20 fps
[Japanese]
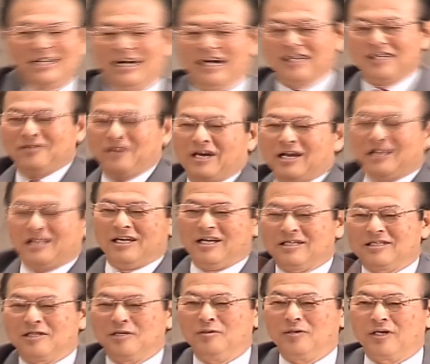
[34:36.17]
てかき分けて
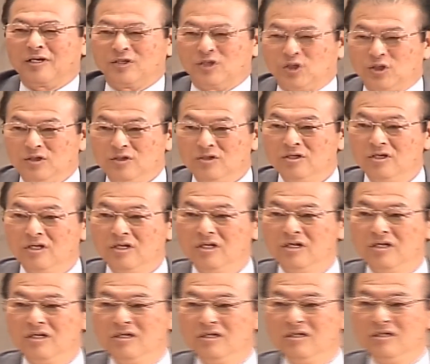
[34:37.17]
やってるわけでしょ
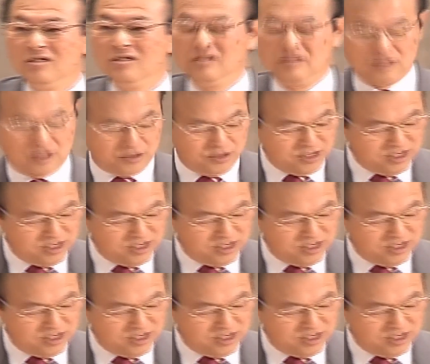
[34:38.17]
じゃあ